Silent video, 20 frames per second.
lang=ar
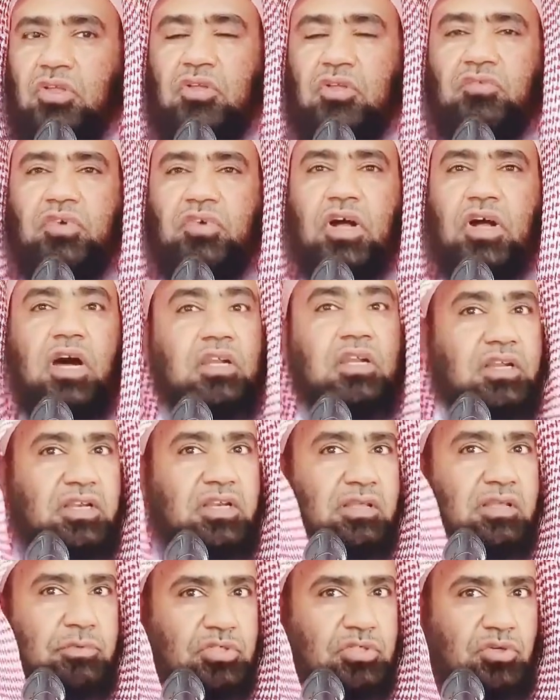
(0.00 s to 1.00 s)
فقال
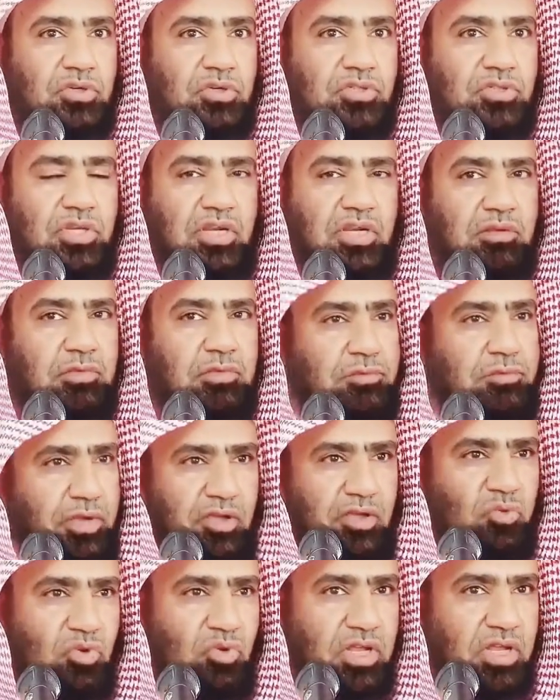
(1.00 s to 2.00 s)
النبي صلى الله عليه وسلم
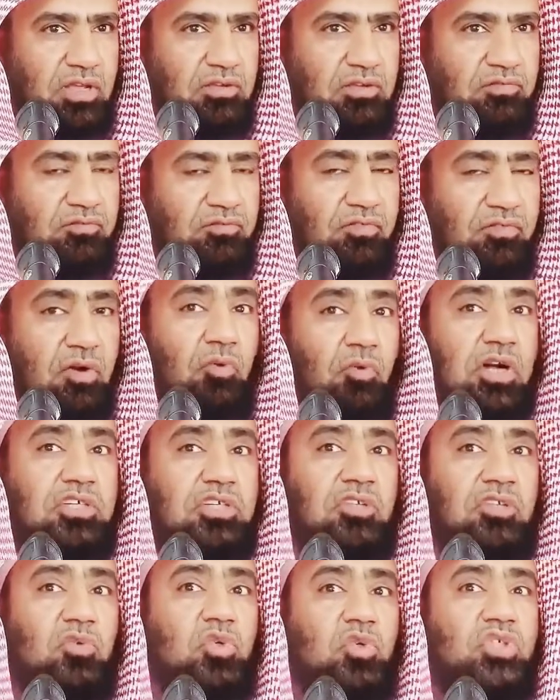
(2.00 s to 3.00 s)
ابحثوا له
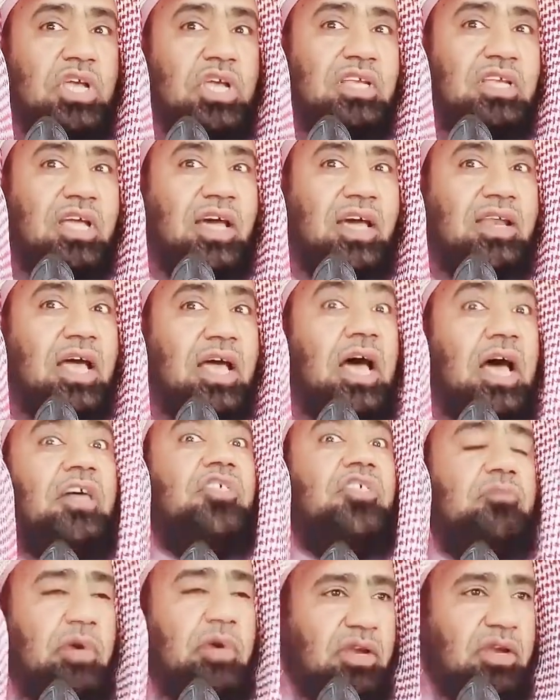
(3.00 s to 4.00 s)
فوجدوا شيئا
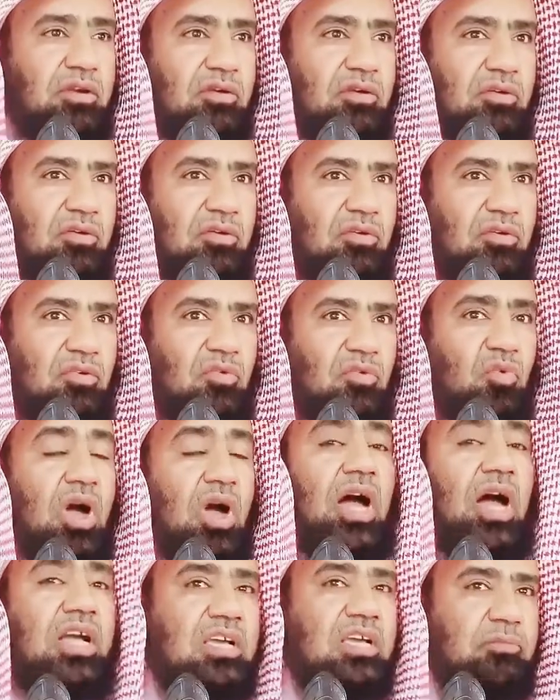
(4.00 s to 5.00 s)
أثمن
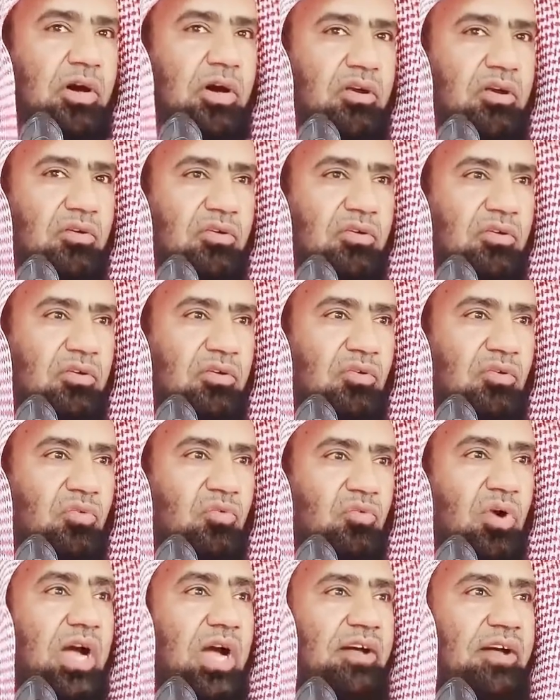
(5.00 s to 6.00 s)
وأكبر
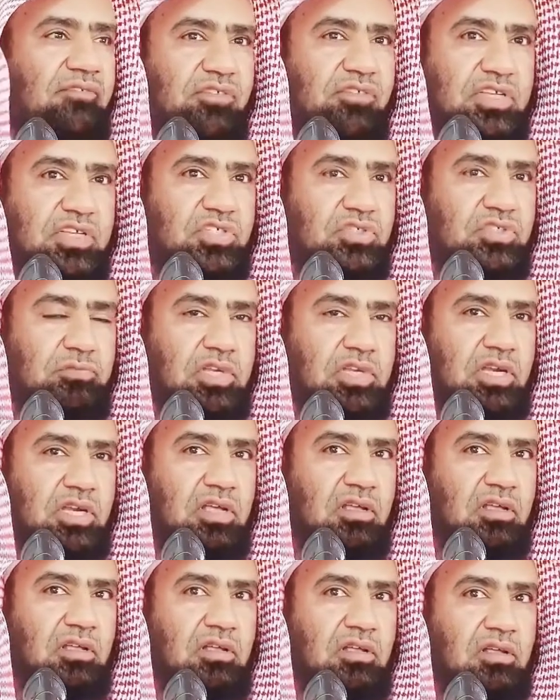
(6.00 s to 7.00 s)
وأنفس منه
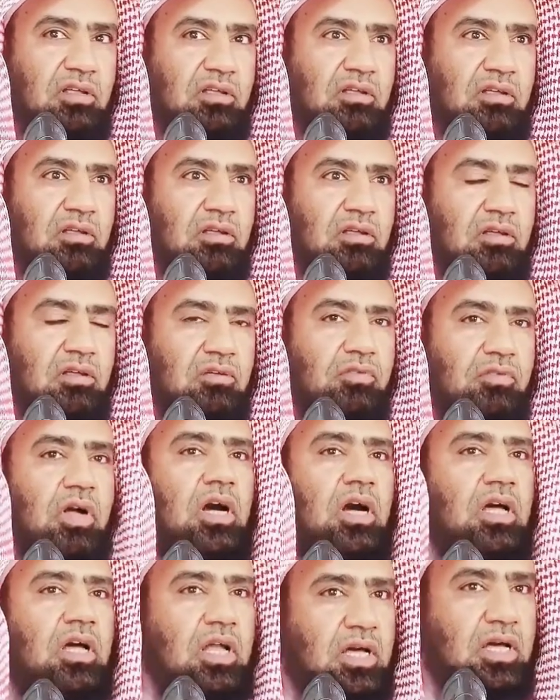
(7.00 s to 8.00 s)

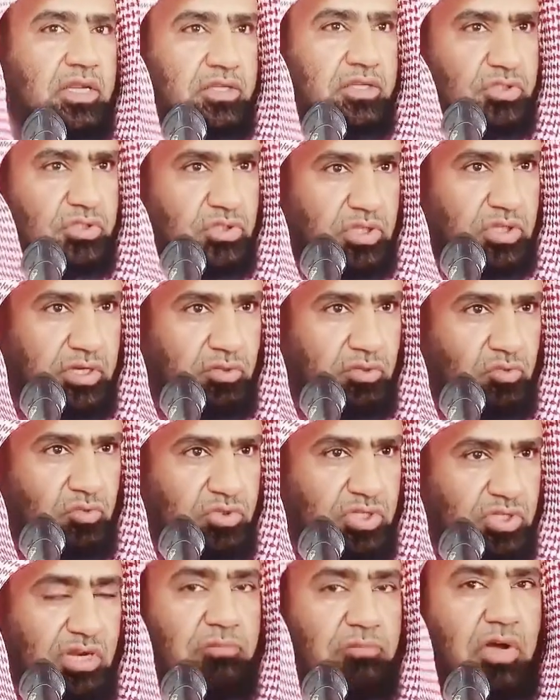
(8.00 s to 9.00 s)
فقال عليه الصلاة
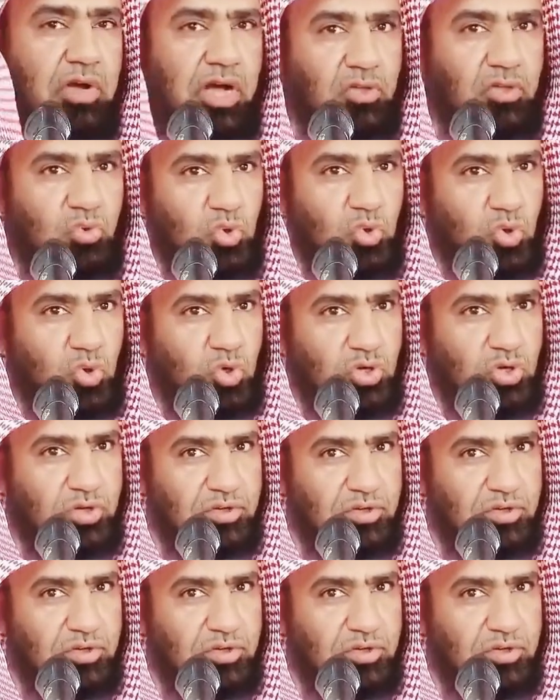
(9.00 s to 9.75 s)
والسلام أعطوه